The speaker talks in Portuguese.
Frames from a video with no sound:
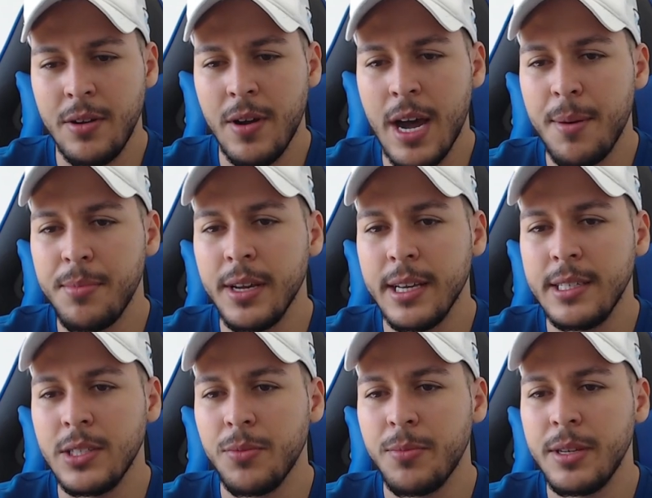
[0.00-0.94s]
rápido aqui
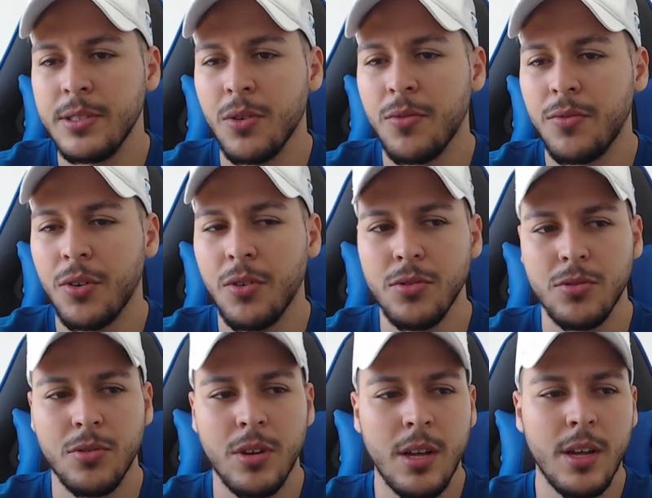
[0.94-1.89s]
sobre esse
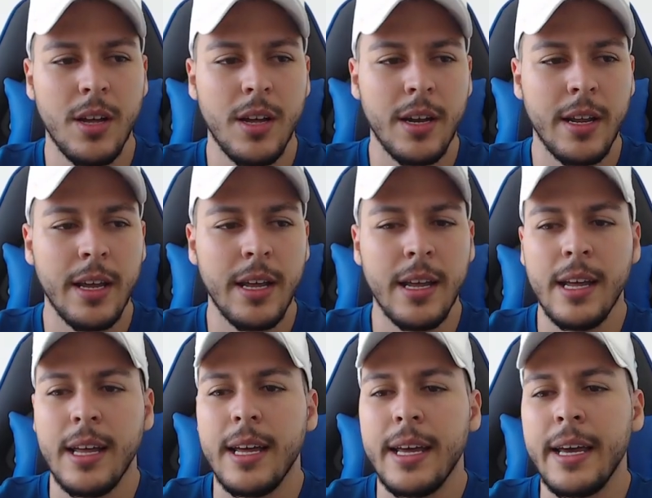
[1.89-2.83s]
confronto, né?
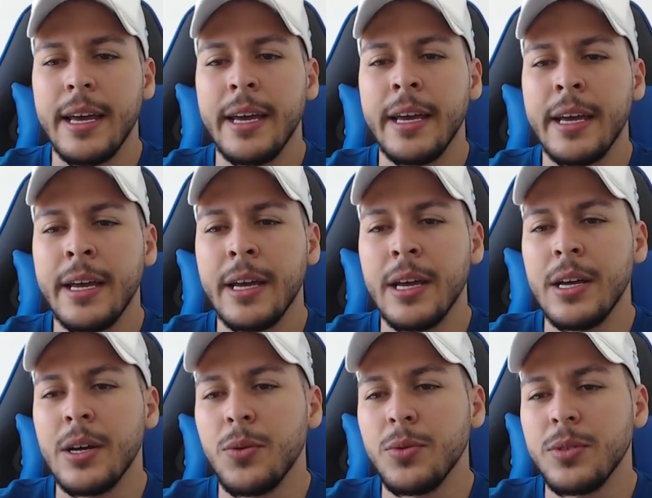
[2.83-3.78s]
É...
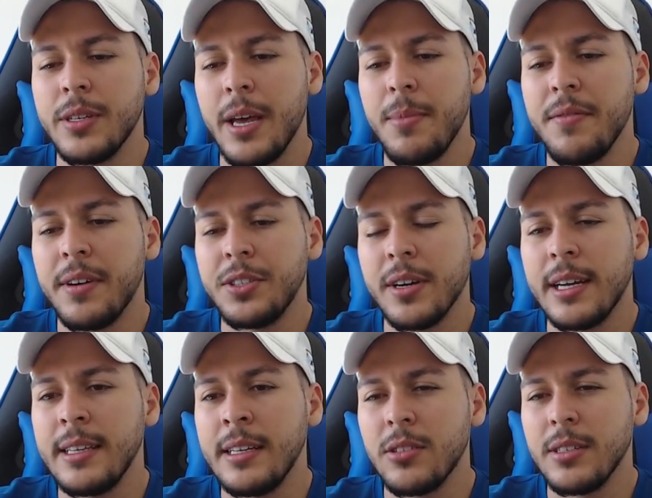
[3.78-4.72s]
O CRB vai jogar
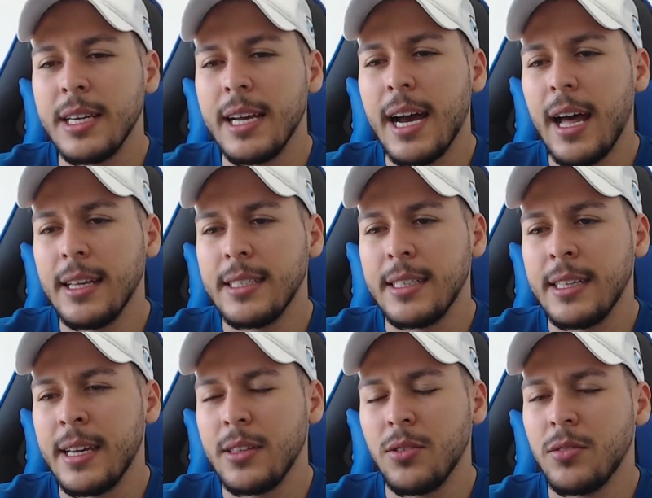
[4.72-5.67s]
dentro de casa,
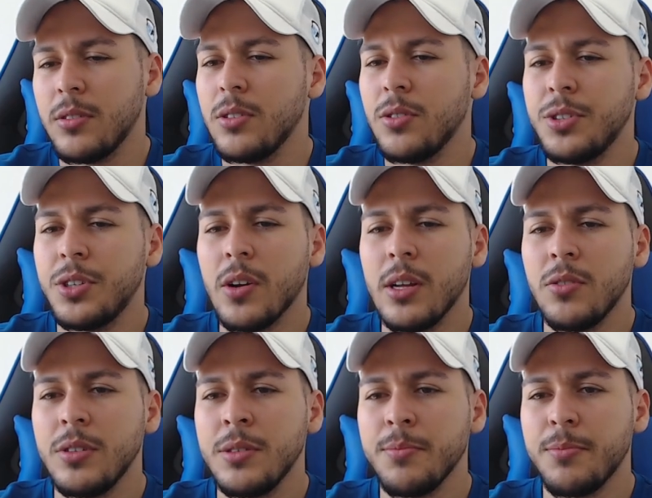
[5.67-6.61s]
tem retorno de dois
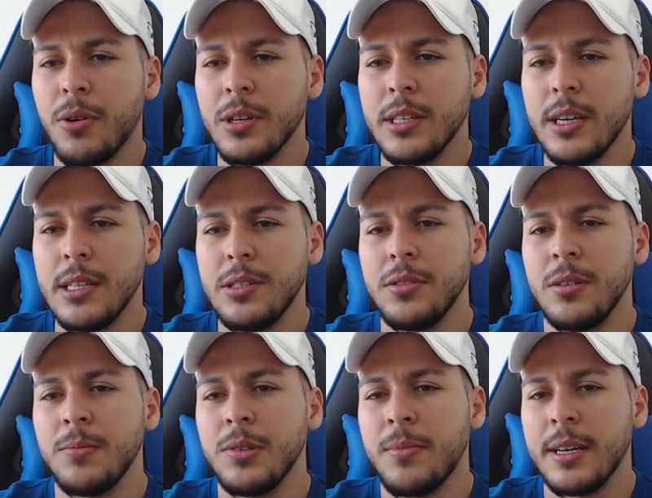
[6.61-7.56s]
jogadores importantes, o
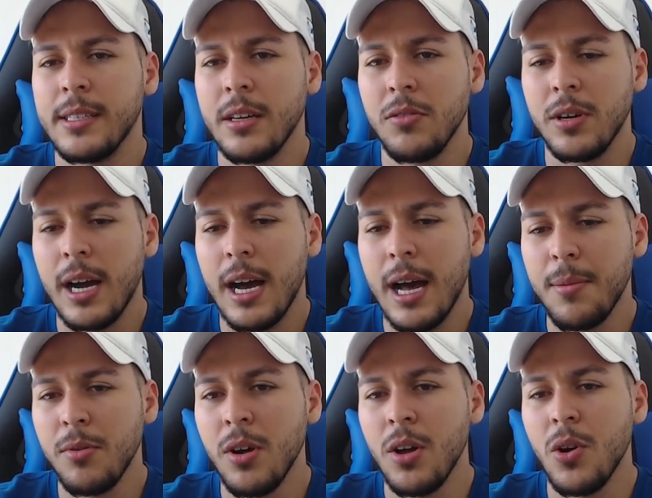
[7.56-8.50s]
time do Marcelo
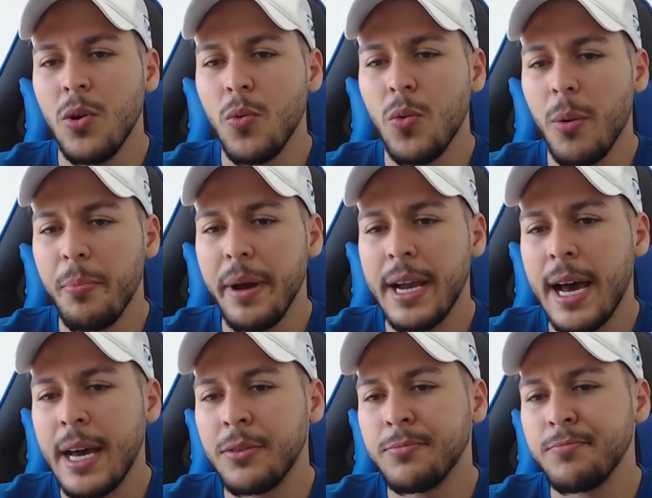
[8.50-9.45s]
Cabo o
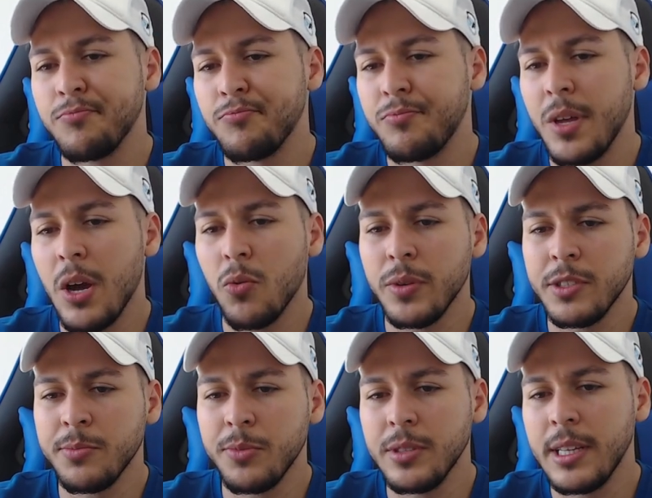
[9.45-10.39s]
Operário tem algumas
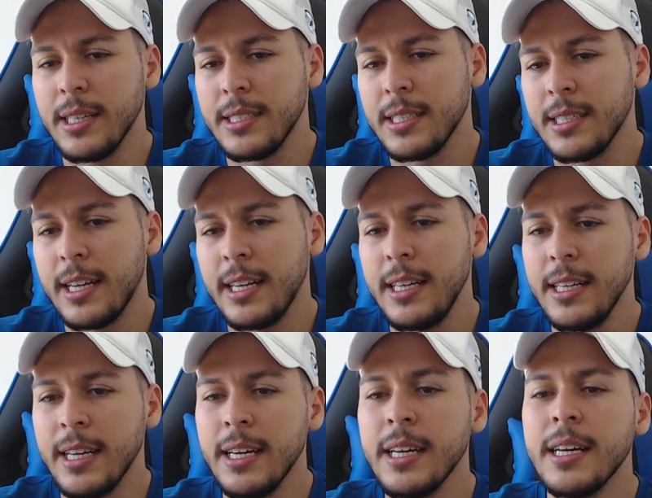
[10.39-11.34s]
mudanças ali,
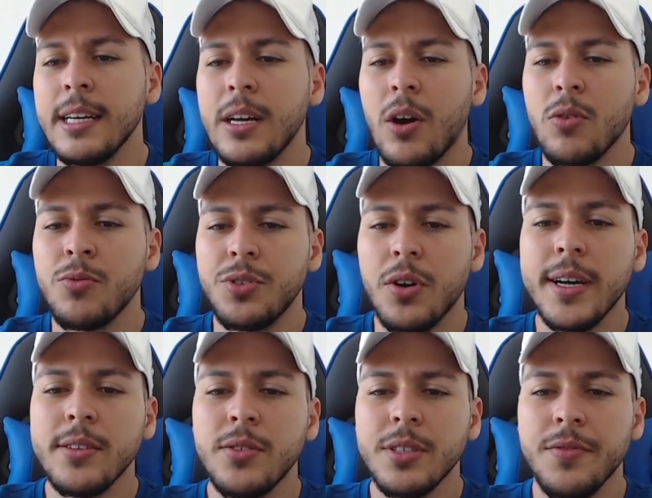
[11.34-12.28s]
né? Alguns
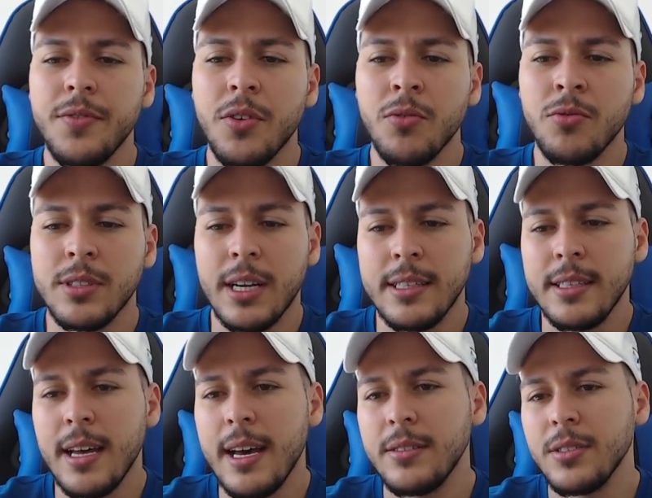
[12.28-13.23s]
jogadores que foram
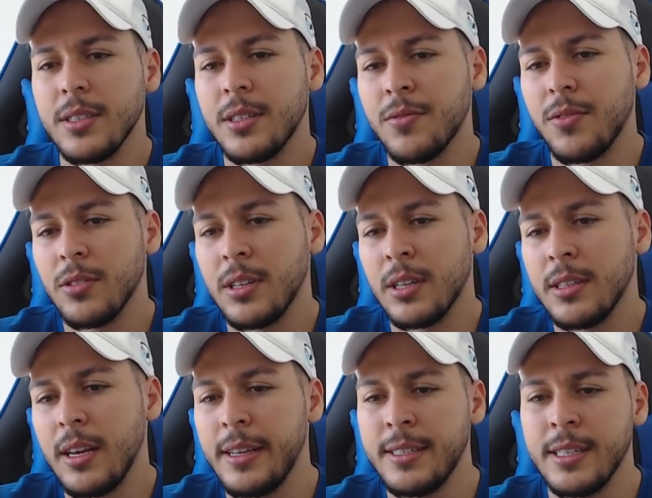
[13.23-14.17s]
contratados, que estão voltando de
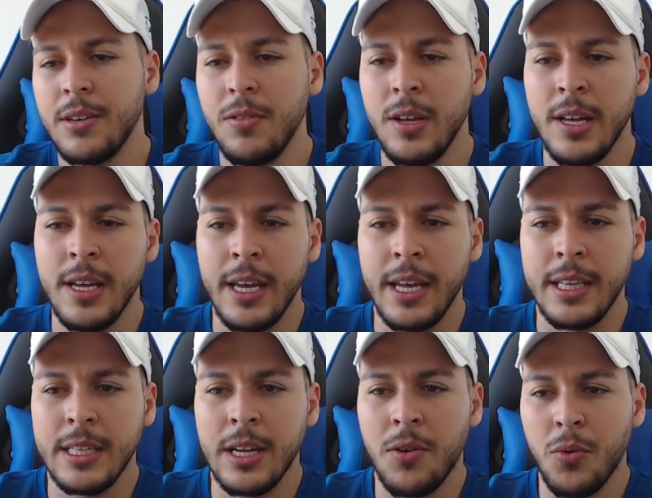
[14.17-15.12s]
lesão.
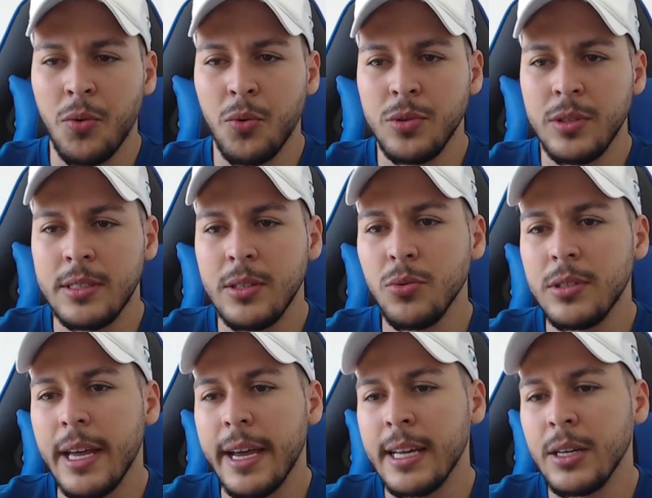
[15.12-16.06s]
Então, o, o
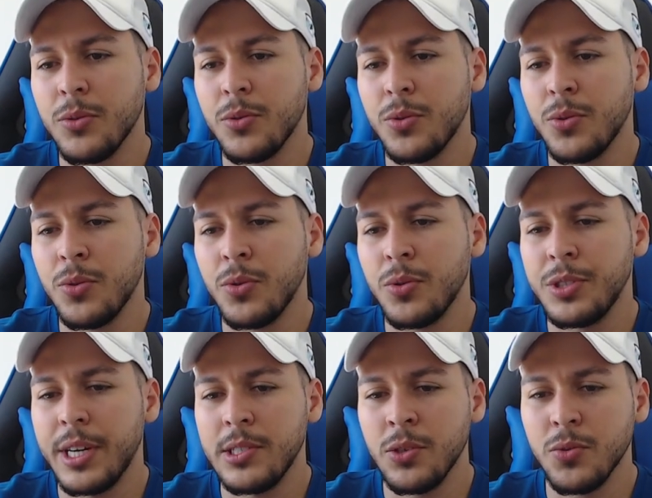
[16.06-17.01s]
técnico
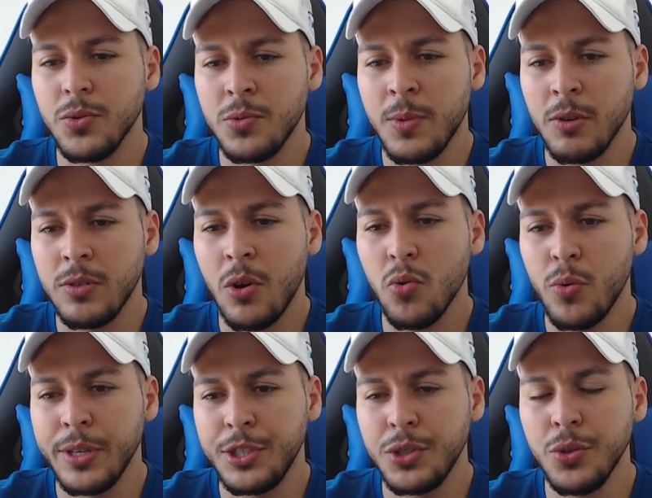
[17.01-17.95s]
Gerson Guzmão tem
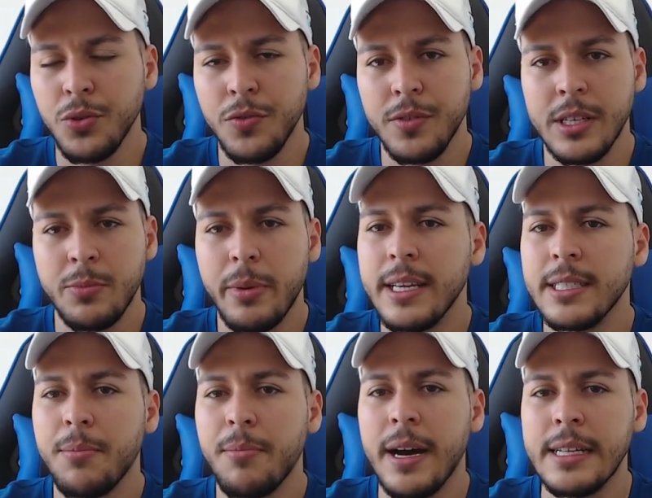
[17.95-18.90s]
algumas dúvidas para
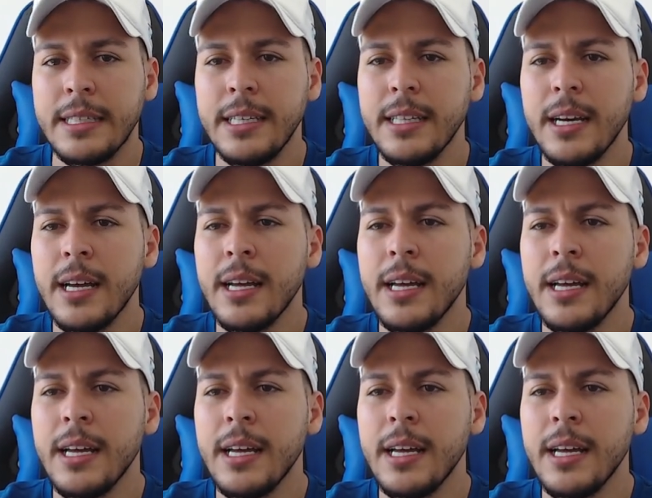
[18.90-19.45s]
essa partida.